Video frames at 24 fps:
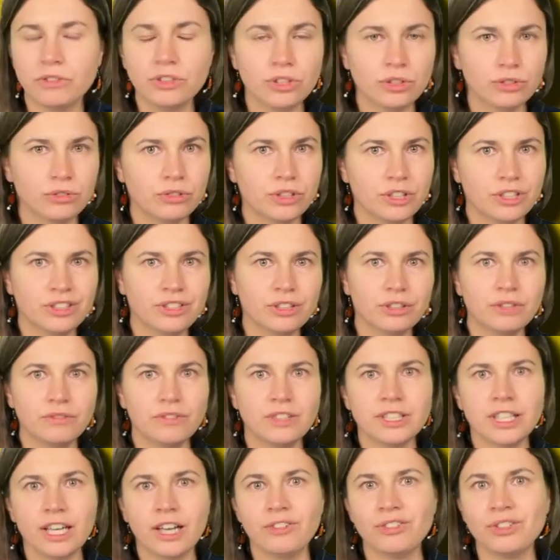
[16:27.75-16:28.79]
W niektórych
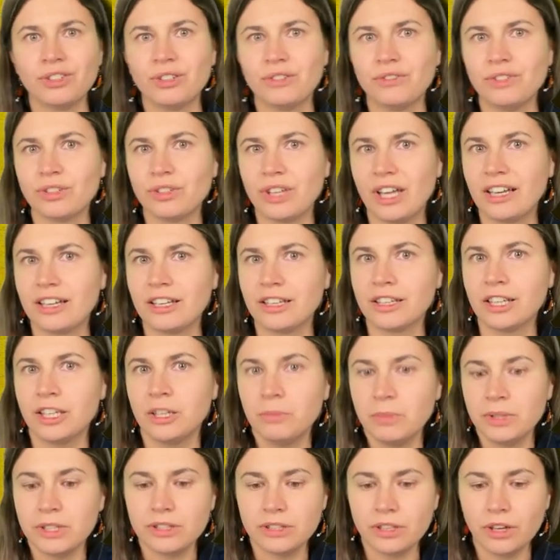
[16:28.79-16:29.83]
środowiskach, w środowiskach
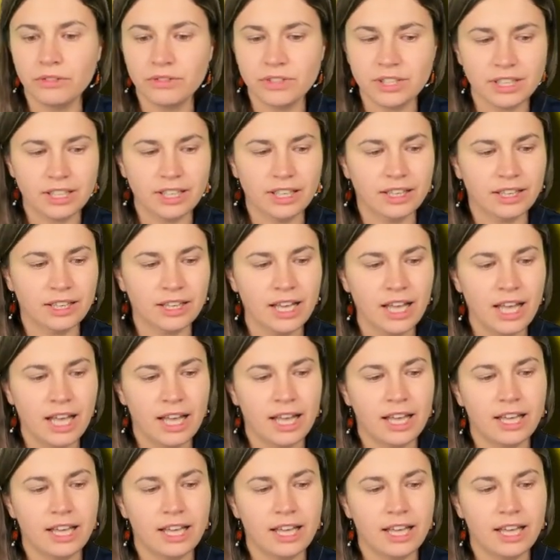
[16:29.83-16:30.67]
kibicowskich,